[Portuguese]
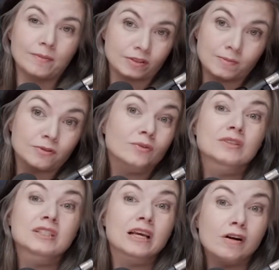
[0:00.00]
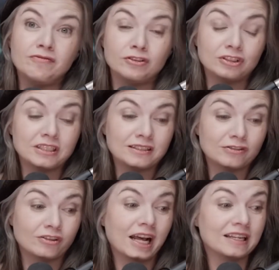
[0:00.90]
meus amigos, eu não sei qual é a fonte desse
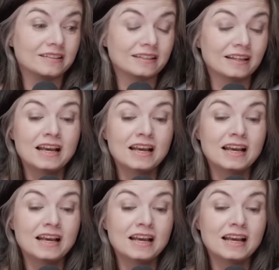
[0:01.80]
jornalista.